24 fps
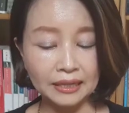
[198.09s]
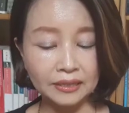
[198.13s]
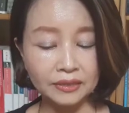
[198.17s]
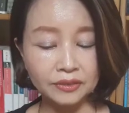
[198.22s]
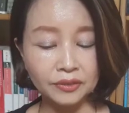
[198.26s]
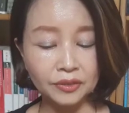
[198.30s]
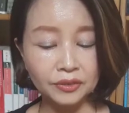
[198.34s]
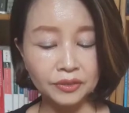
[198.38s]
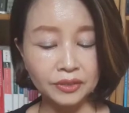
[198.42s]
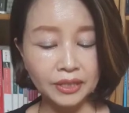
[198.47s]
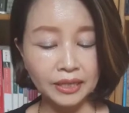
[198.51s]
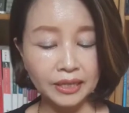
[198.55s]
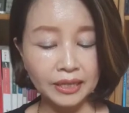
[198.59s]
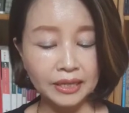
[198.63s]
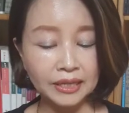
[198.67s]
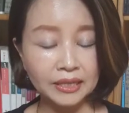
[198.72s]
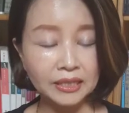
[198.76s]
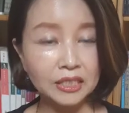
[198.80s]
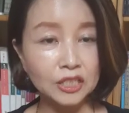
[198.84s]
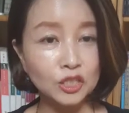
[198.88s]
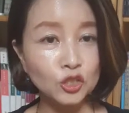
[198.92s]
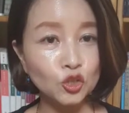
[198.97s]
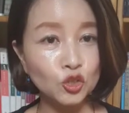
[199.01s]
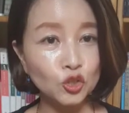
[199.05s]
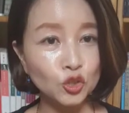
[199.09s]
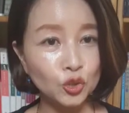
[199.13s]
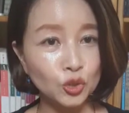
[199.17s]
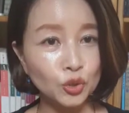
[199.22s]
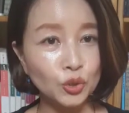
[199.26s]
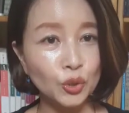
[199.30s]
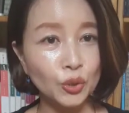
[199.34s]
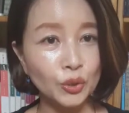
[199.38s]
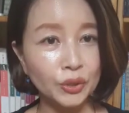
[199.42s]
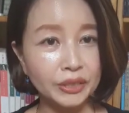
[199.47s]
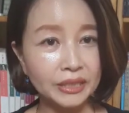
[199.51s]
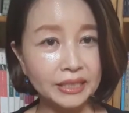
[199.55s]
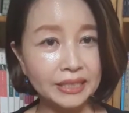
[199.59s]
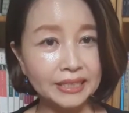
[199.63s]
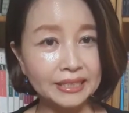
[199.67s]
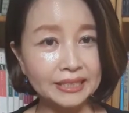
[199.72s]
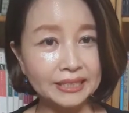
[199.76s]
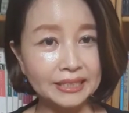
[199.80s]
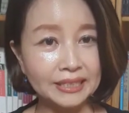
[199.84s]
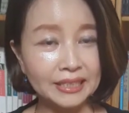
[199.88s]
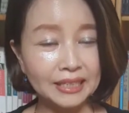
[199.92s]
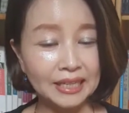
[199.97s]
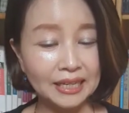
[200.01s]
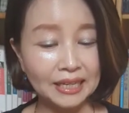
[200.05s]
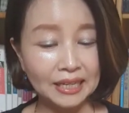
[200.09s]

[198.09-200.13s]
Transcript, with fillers: 그런데 그 수수료는